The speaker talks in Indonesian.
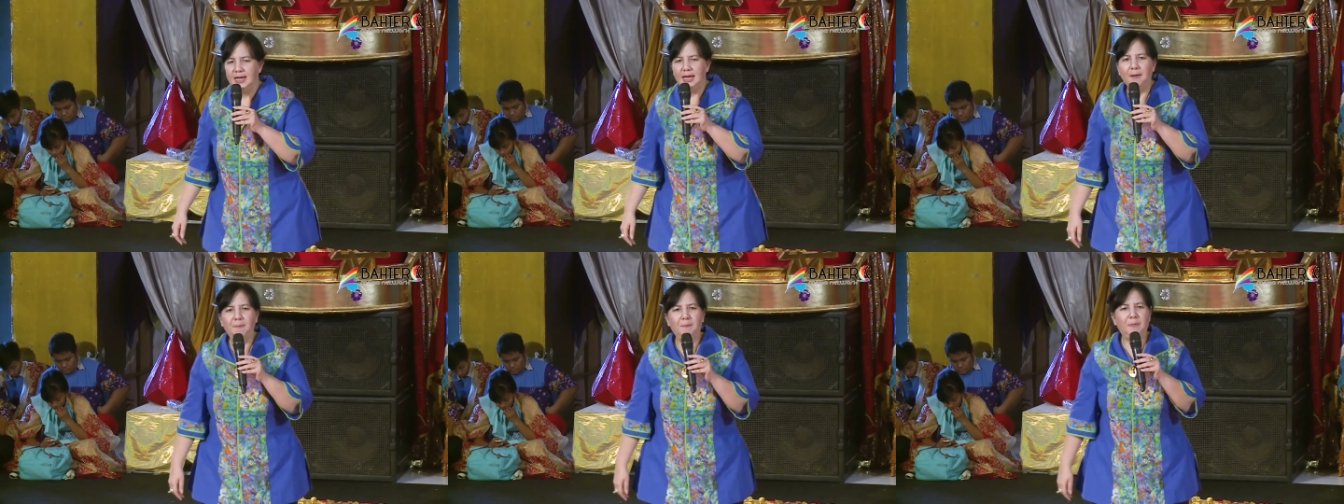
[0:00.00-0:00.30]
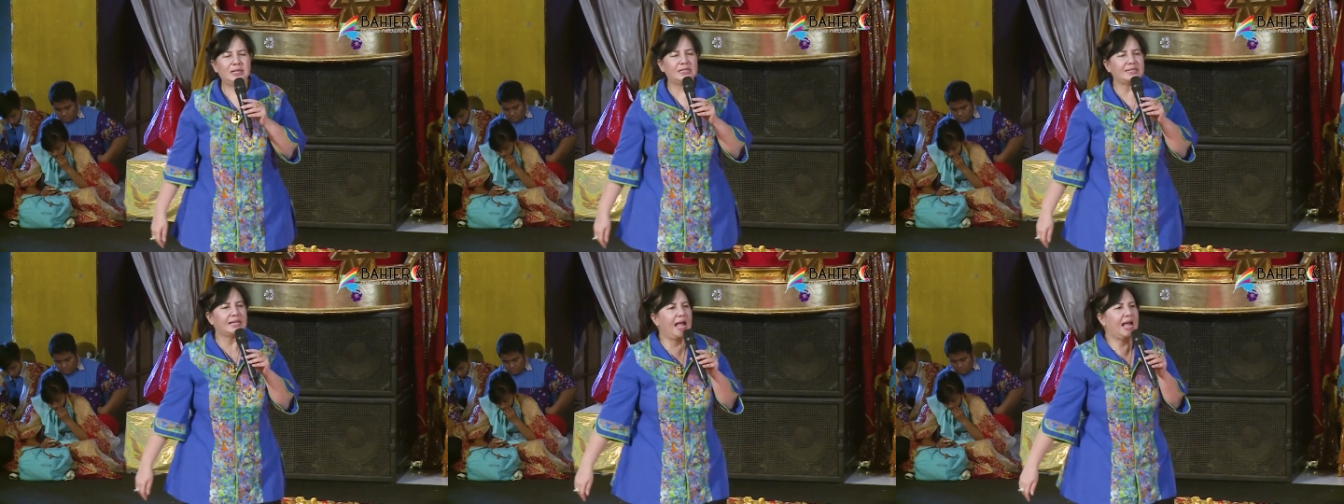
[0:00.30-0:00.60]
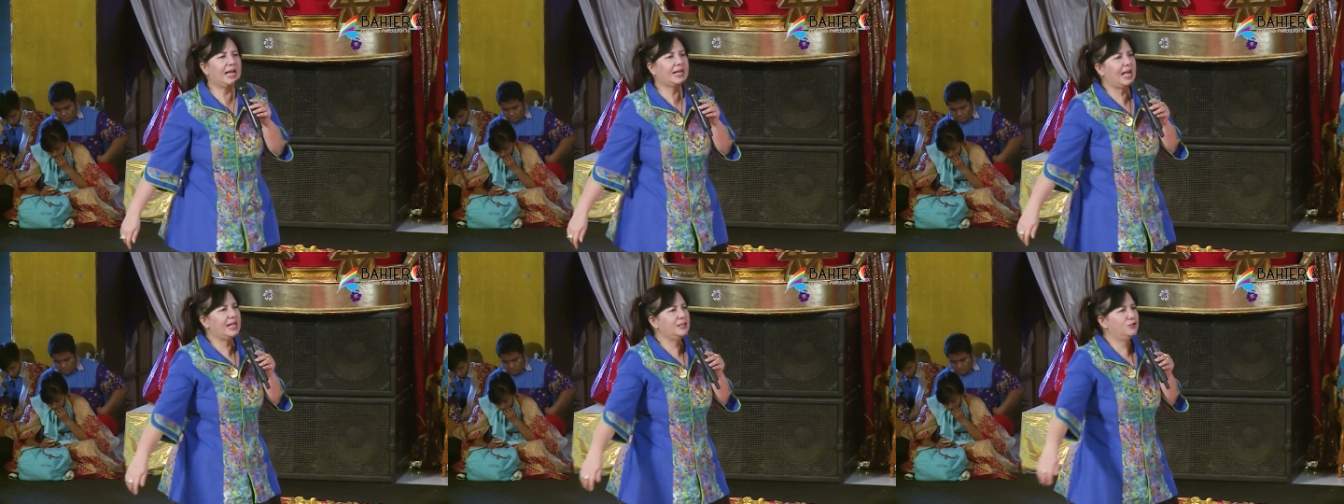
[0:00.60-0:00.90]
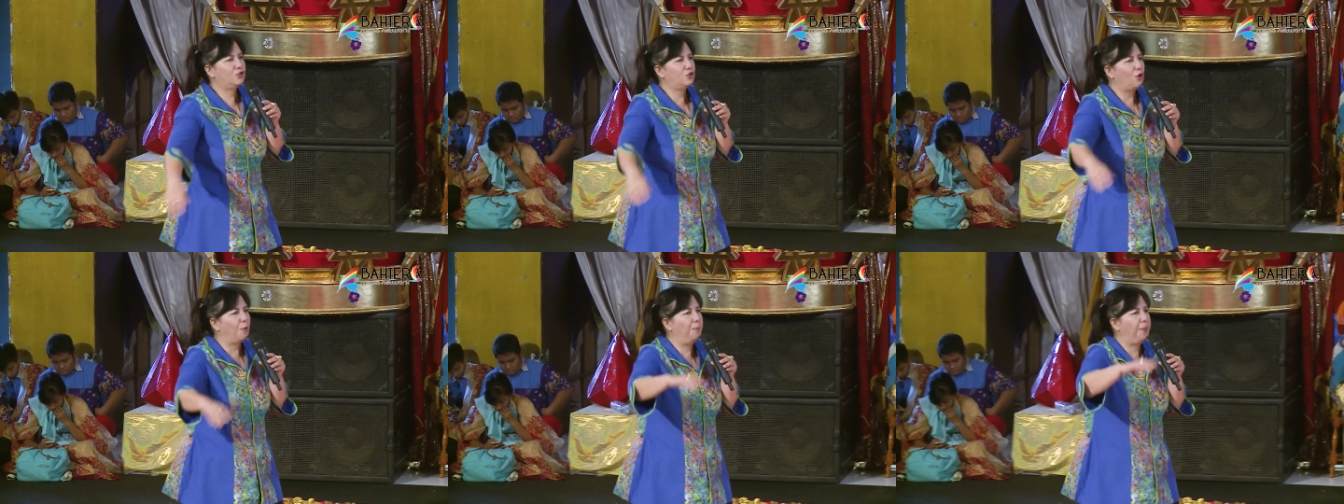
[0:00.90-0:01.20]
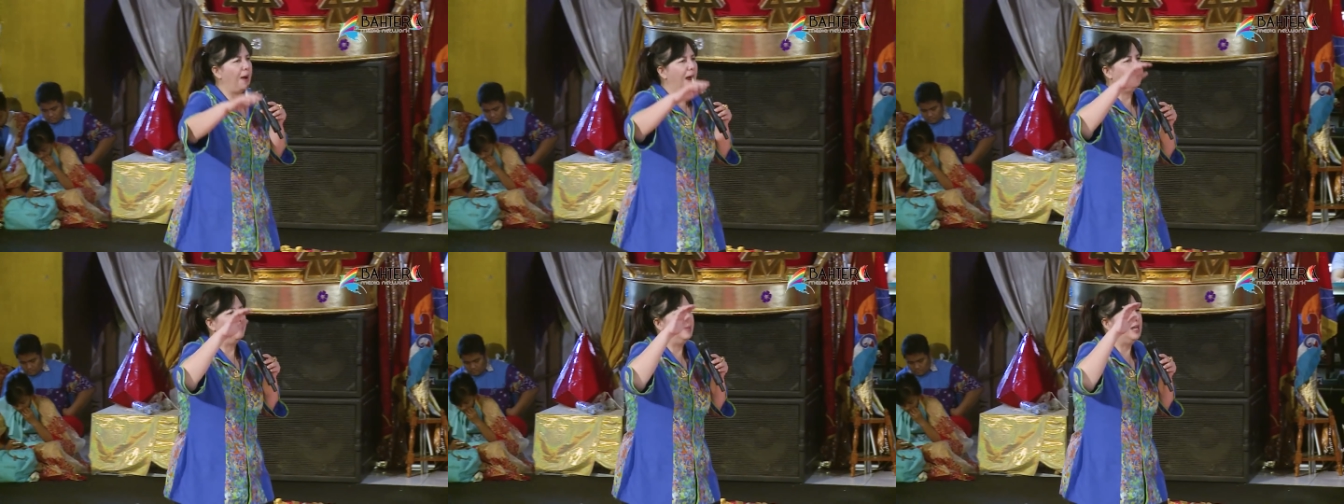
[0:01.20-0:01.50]
Iblis akan
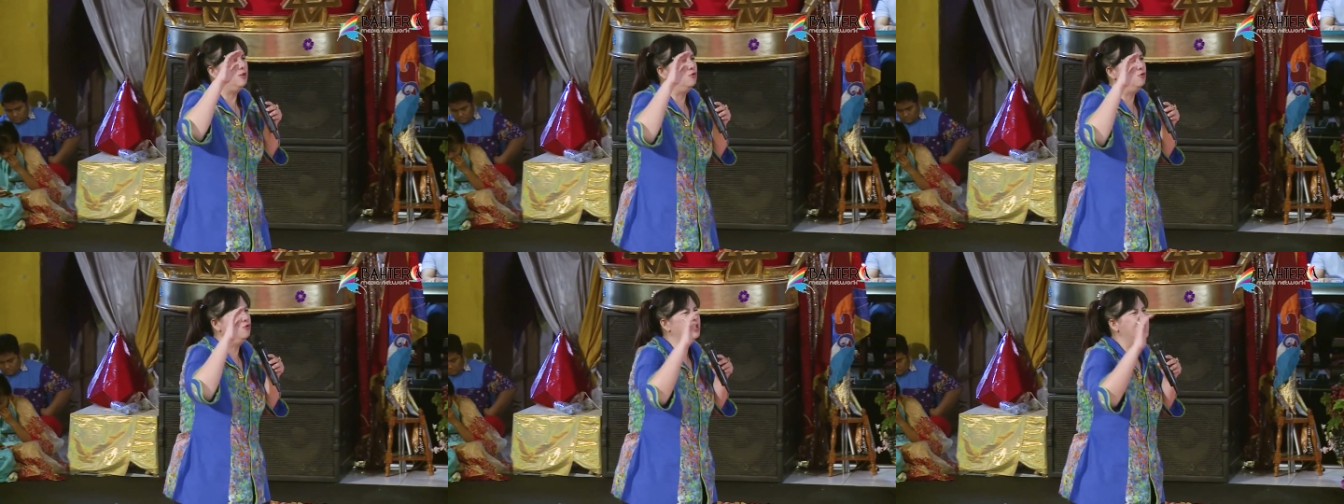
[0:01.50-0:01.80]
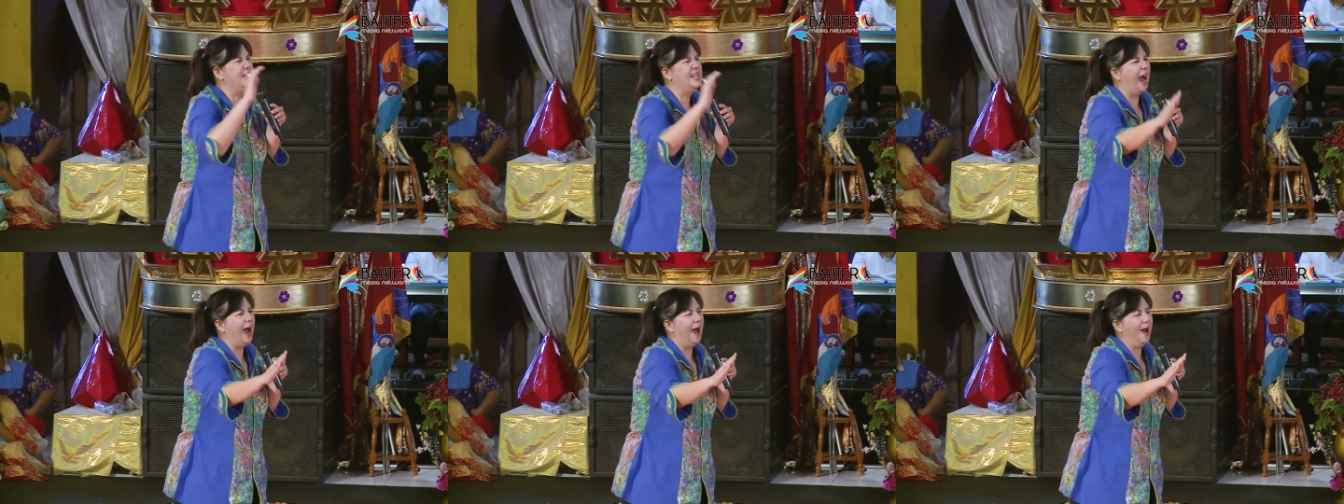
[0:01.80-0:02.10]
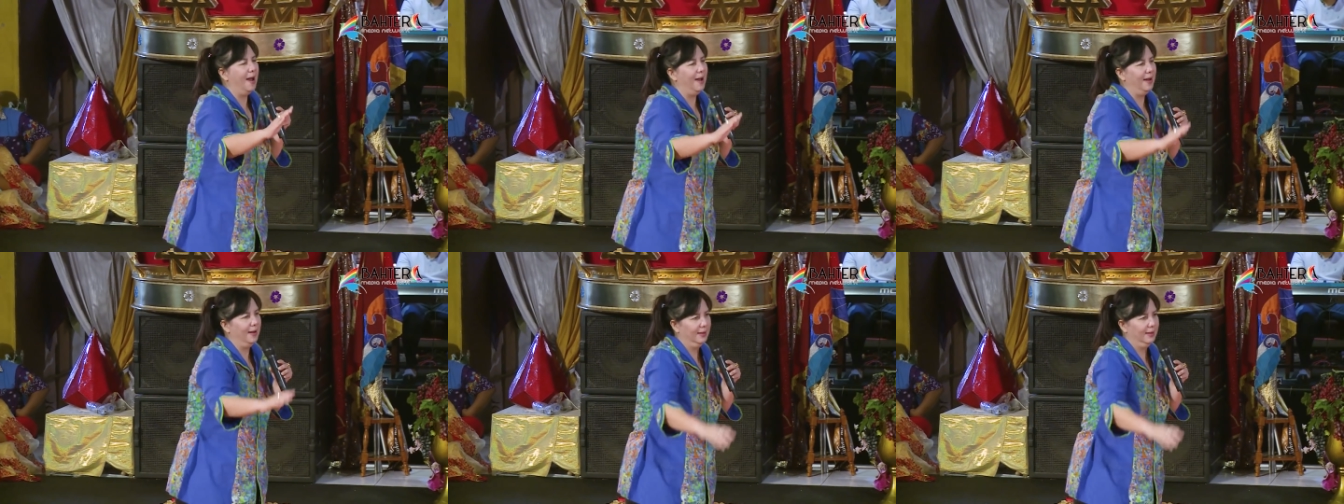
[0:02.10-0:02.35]
coba menunda.